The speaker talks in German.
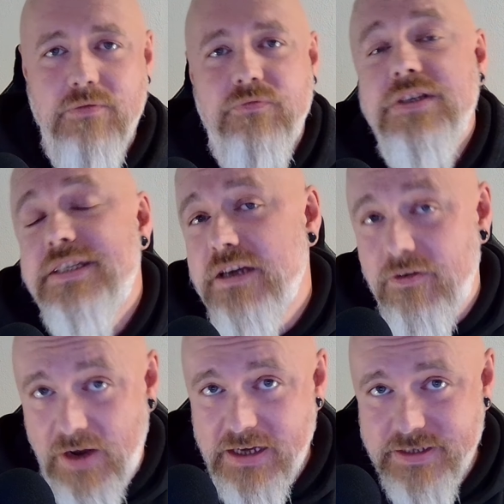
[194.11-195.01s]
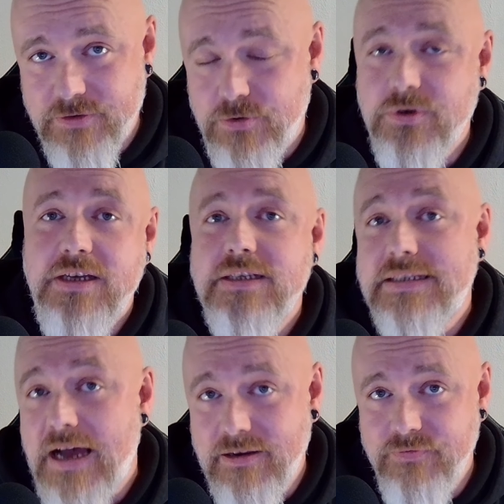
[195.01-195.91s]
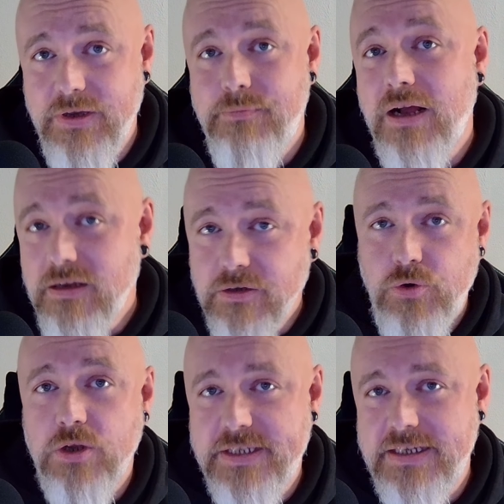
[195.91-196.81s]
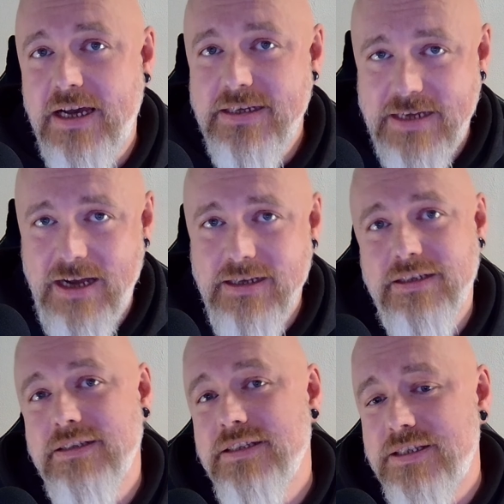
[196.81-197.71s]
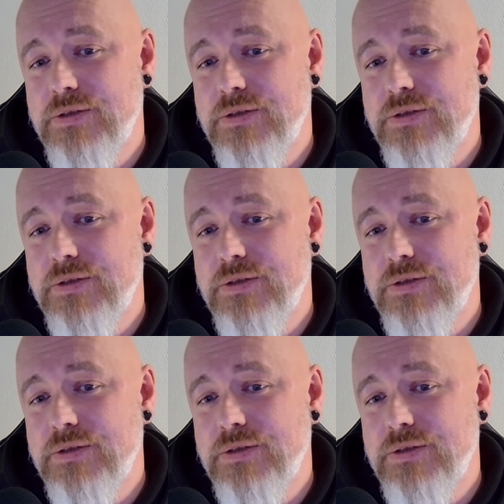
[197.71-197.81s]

Witzigerweise oder sagen wir mal Gott sei Dank ist